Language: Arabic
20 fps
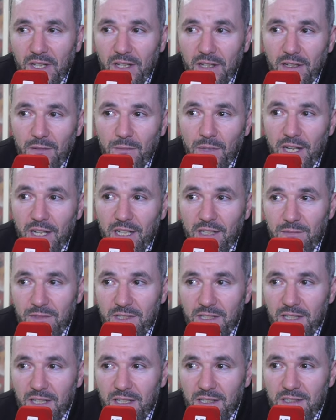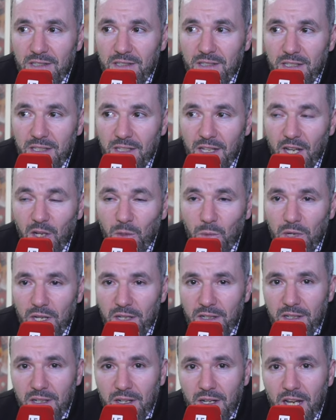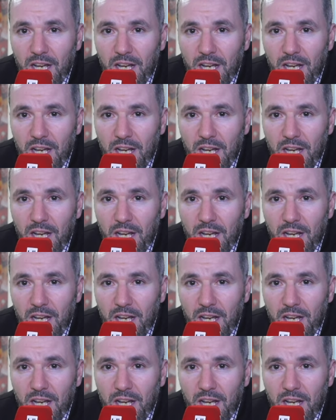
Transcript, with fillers: ابراهيم دياز لالوان